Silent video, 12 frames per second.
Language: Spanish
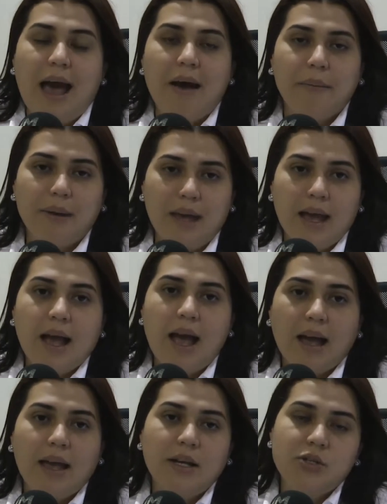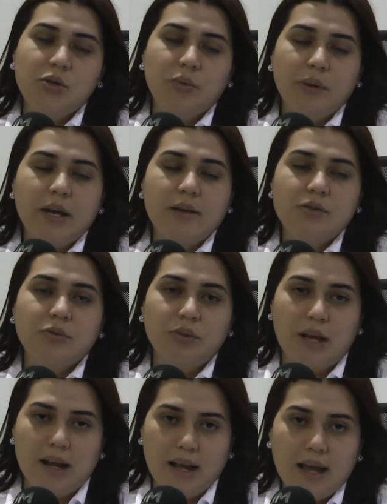a bien han hecho bien su
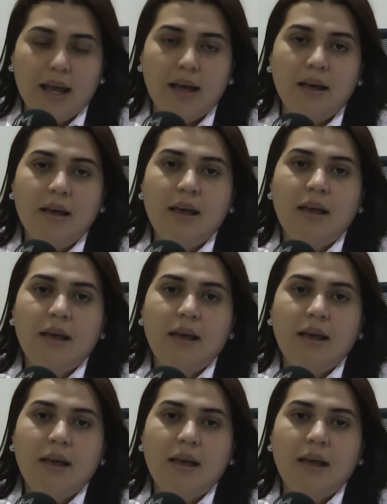tarea